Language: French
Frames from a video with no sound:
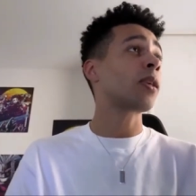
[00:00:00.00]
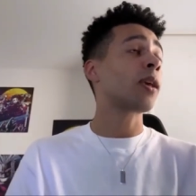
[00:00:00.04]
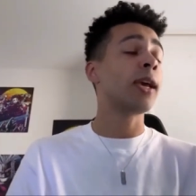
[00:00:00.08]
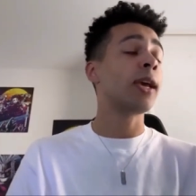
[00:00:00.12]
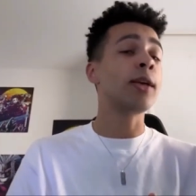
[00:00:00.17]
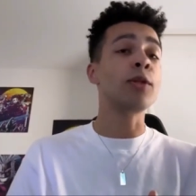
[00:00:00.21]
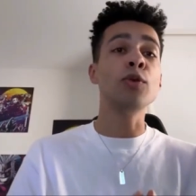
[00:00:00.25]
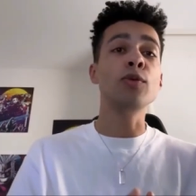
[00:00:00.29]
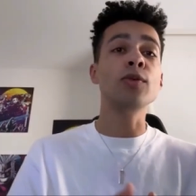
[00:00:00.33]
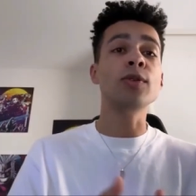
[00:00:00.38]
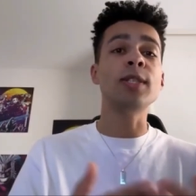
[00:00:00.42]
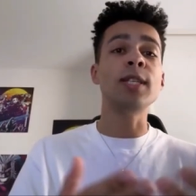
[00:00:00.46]
Et
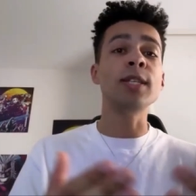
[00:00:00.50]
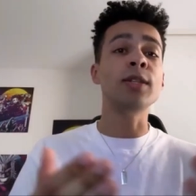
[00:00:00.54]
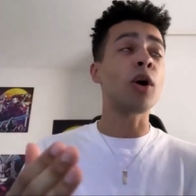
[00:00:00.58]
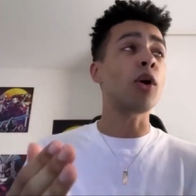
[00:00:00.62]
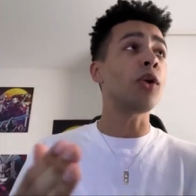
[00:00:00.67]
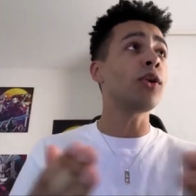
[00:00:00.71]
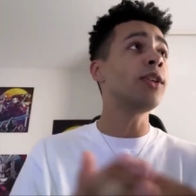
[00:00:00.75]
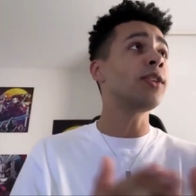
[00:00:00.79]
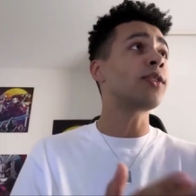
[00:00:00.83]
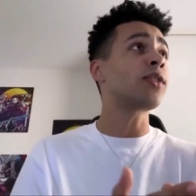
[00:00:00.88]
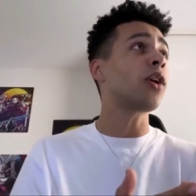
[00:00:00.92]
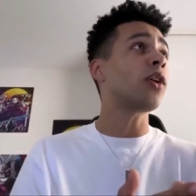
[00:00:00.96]
donc si t'es en
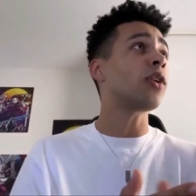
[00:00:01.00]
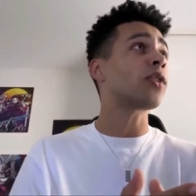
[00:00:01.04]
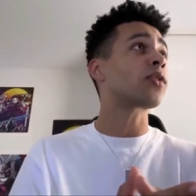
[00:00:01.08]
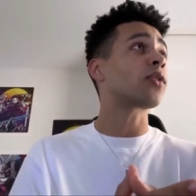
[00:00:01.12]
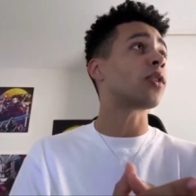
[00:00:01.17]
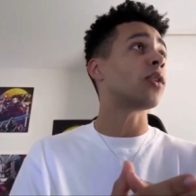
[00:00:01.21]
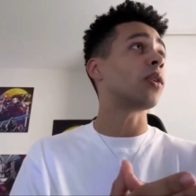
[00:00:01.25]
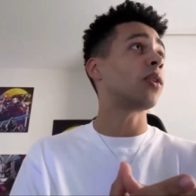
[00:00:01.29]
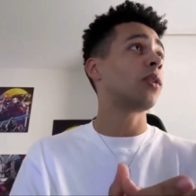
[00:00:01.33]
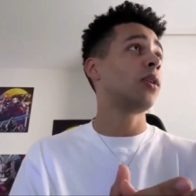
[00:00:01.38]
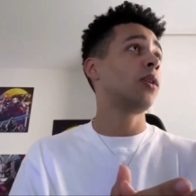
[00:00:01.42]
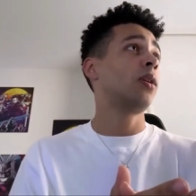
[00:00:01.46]
licence,
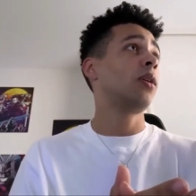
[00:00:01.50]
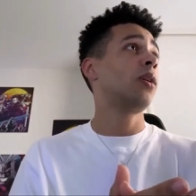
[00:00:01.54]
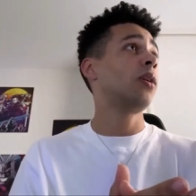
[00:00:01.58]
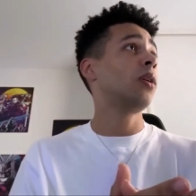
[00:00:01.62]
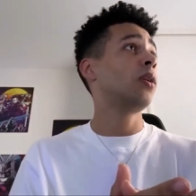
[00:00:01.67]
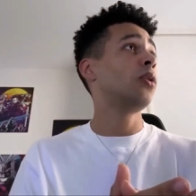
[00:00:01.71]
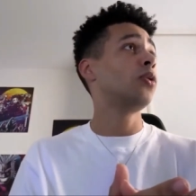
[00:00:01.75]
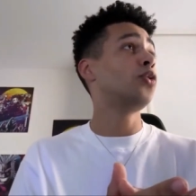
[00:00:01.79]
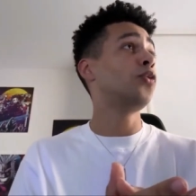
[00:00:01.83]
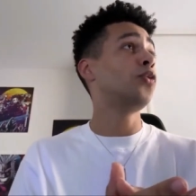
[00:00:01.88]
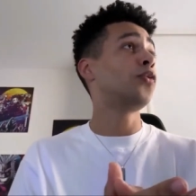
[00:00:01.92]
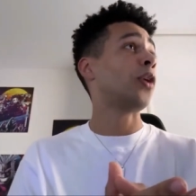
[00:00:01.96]

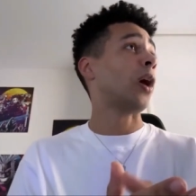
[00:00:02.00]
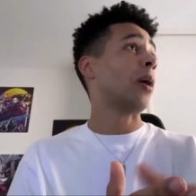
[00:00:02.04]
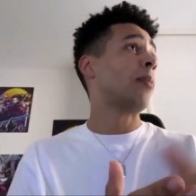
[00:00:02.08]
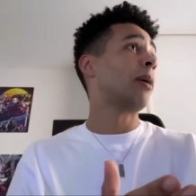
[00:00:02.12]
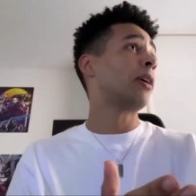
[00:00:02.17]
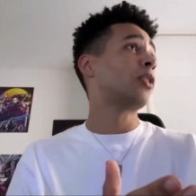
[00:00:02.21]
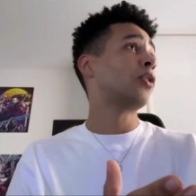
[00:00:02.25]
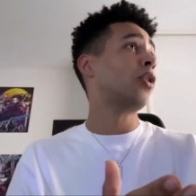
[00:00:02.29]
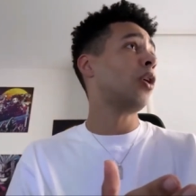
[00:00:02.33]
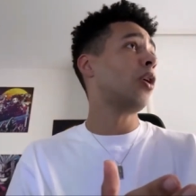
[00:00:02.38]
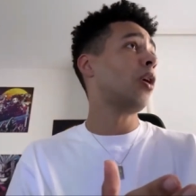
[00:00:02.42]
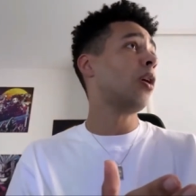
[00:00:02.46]
tu fais un
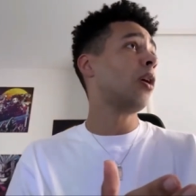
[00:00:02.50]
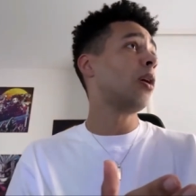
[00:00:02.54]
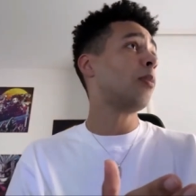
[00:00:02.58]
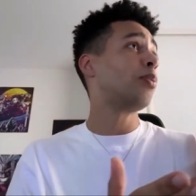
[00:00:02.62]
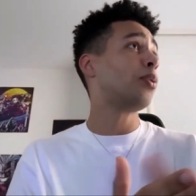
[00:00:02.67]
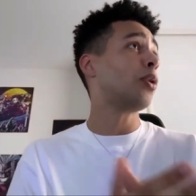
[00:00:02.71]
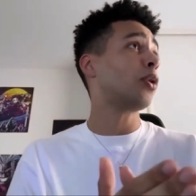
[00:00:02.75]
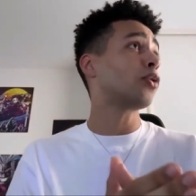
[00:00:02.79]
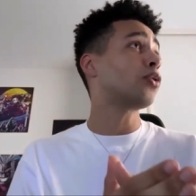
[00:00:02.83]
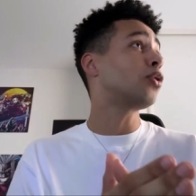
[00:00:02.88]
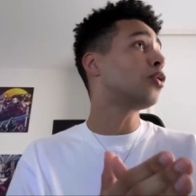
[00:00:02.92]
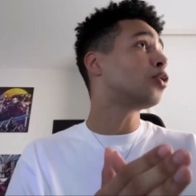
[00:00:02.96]
master et
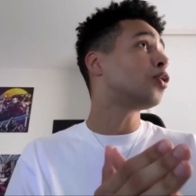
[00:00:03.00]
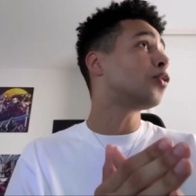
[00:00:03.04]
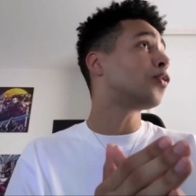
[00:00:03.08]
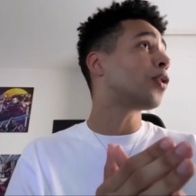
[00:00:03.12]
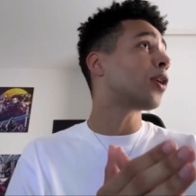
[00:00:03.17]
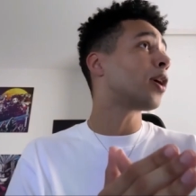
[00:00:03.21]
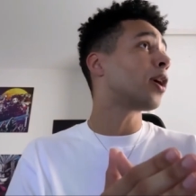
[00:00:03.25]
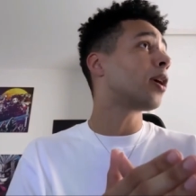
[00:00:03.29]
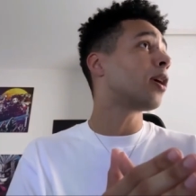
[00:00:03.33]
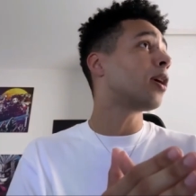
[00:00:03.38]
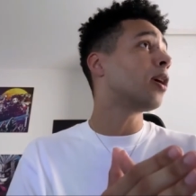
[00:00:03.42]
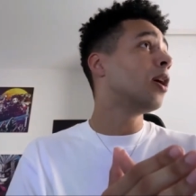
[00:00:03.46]
puis ensuite tu
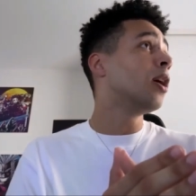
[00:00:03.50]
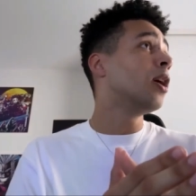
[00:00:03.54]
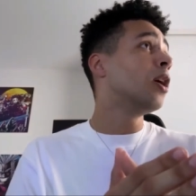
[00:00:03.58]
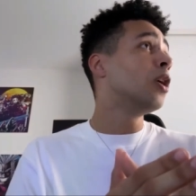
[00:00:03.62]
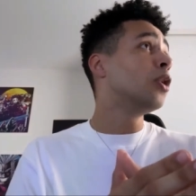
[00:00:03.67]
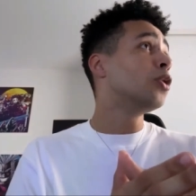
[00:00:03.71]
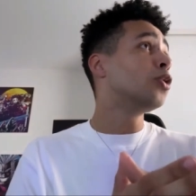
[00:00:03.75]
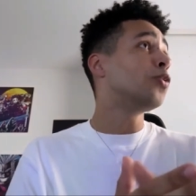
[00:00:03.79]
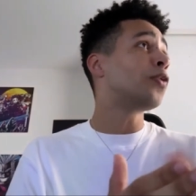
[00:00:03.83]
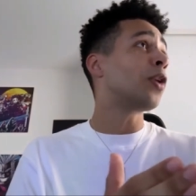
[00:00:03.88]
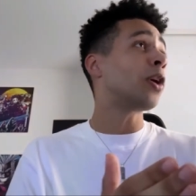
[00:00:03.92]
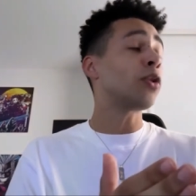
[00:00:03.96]
fais,
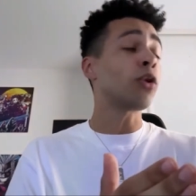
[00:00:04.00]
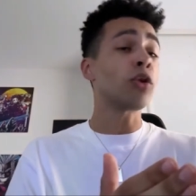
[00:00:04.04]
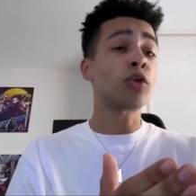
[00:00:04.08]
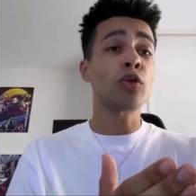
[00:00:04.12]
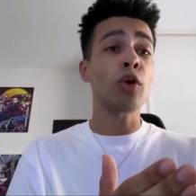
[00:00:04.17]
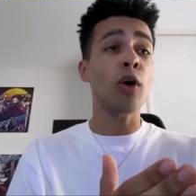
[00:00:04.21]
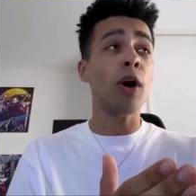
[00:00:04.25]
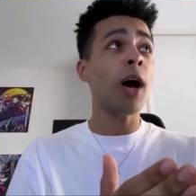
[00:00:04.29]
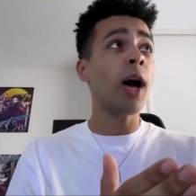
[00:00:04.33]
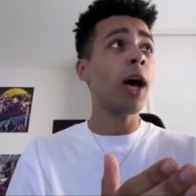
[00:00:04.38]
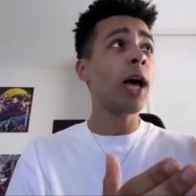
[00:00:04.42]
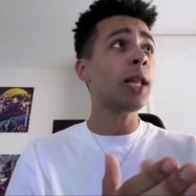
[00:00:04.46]
tu fais un
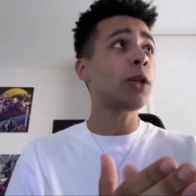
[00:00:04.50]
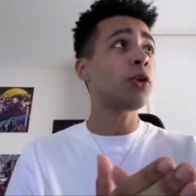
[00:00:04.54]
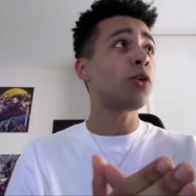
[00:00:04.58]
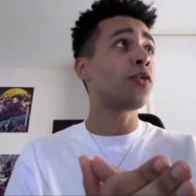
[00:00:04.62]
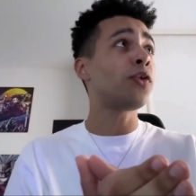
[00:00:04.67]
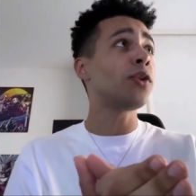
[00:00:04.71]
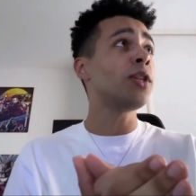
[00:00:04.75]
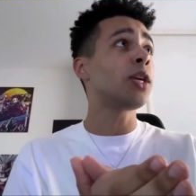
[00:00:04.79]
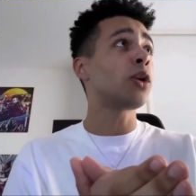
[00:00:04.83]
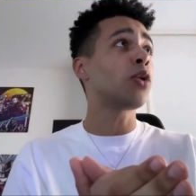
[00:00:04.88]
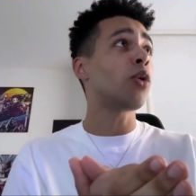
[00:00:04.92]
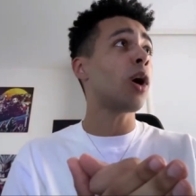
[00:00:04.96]
doctorat et tu
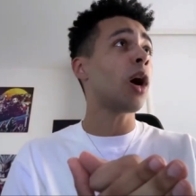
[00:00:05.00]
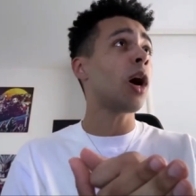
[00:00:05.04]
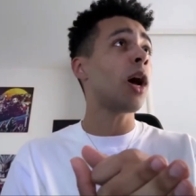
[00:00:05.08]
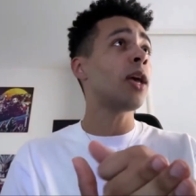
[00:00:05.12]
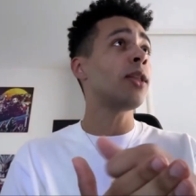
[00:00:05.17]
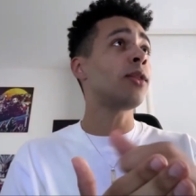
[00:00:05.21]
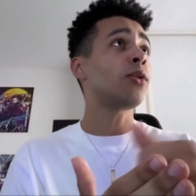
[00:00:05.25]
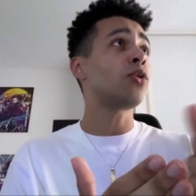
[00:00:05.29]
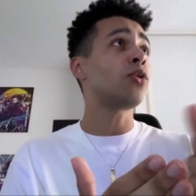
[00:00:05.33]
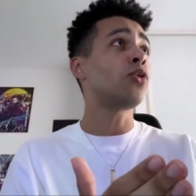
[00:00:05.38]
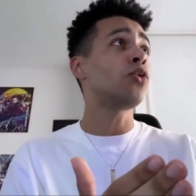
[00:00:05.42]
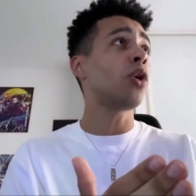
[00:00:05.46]
finis quoi
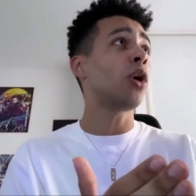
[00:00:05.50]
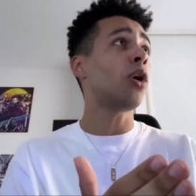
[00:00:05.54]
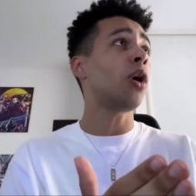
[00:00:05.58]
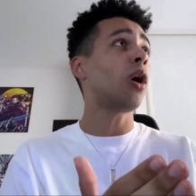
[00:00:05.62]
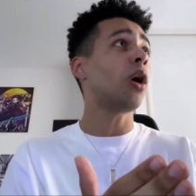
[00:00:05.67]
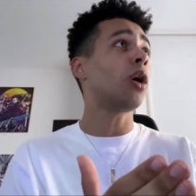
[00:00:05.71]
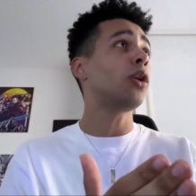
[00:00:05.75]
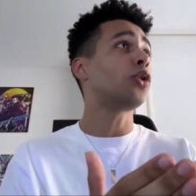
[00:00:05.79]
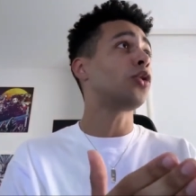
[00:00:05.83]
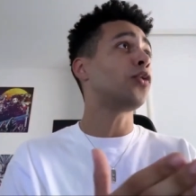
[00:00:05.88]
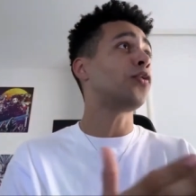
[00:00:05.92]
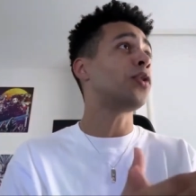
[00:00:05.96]

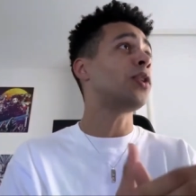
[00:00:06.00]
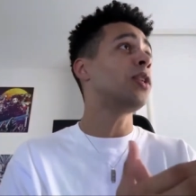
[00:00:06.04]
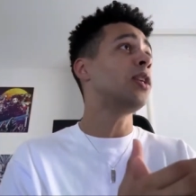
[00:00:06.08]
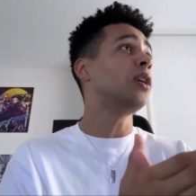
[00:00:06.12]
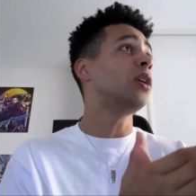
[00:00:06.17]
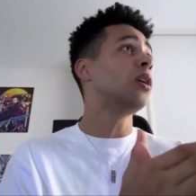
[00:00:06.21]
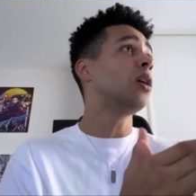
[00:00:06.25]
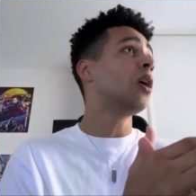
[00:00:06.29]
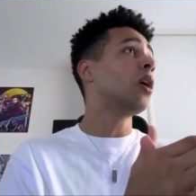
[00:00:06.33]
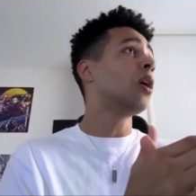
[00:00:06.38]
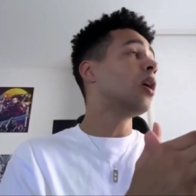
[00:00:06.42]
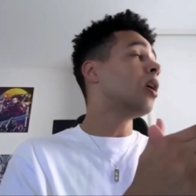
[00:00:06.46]
Étudiant et tu
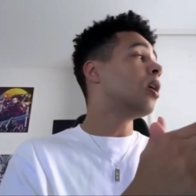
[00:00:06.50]
finis...